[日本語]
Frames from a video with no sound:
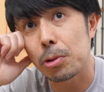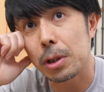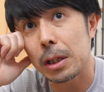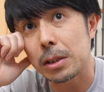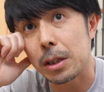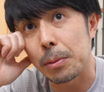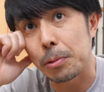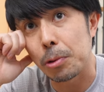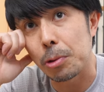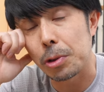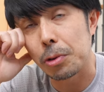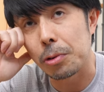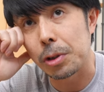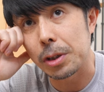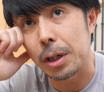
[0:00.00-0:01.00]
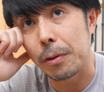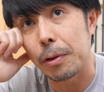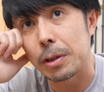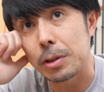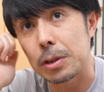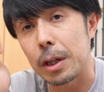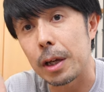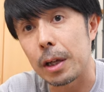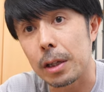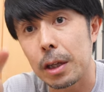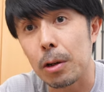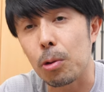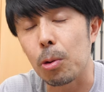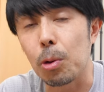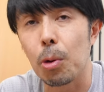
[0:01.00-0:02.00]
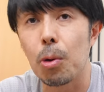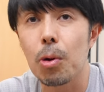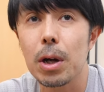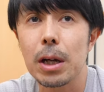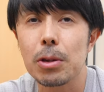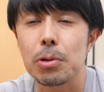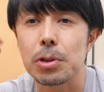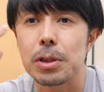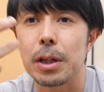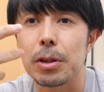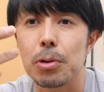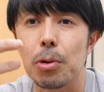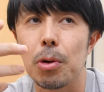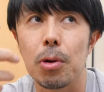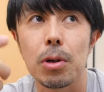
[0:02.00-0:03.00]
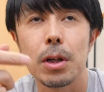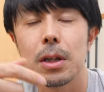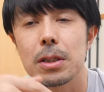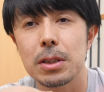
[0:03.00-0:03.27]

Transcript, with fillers: タスカムのオーディオインターフェースで結構ローをカットしないと